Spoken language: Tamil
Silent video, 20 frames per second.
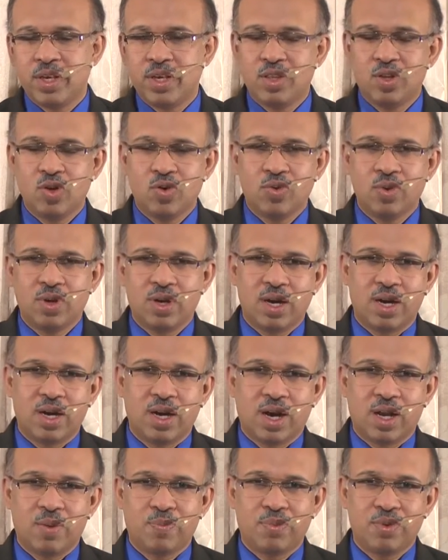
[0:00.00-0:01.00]
இதோ உங்கள்
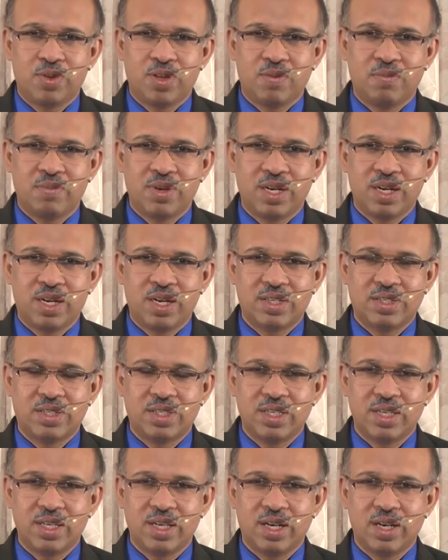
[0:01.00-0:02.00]
அற்புதம்
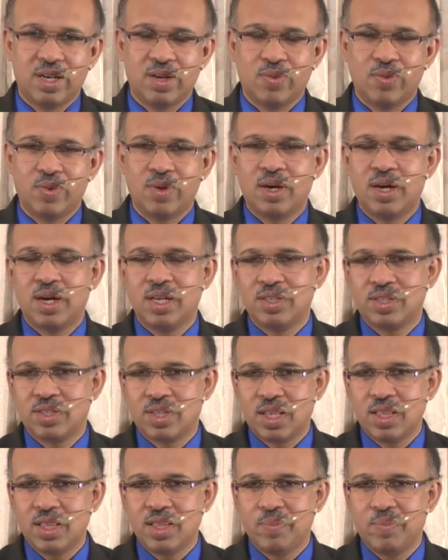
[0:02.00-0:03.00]
நிகழ்ச்சியில் உங்களை
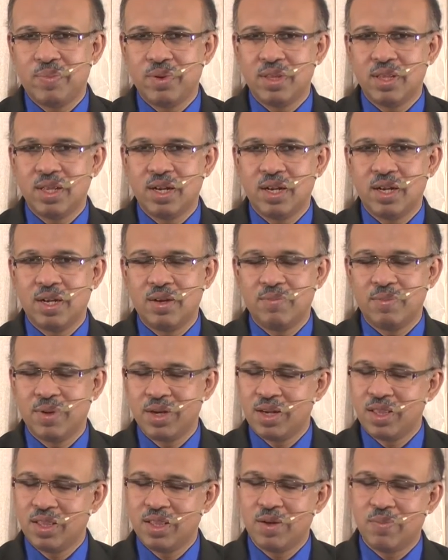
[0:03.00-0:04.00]
சந்திப்பதில்
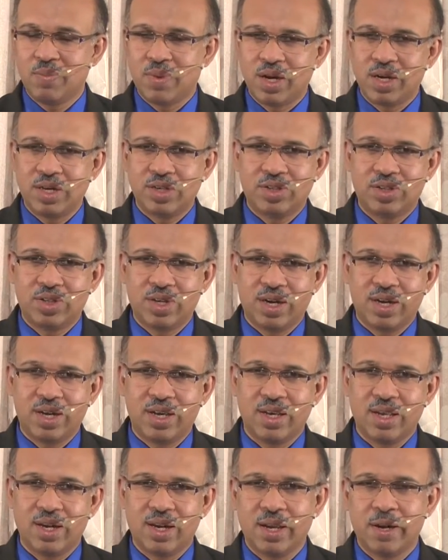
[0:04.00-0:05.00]
மிகுந்த மகிழ்ச்சி
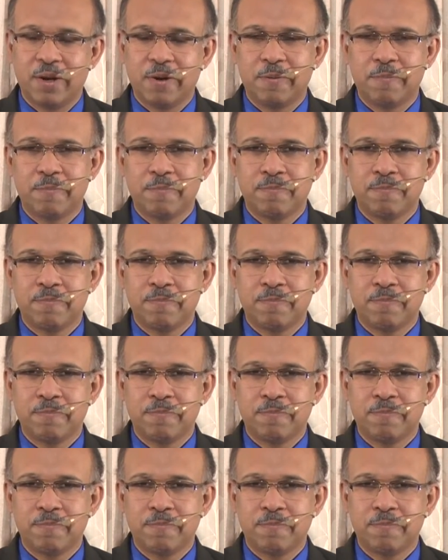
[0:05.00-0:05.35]
அடைகிறேன்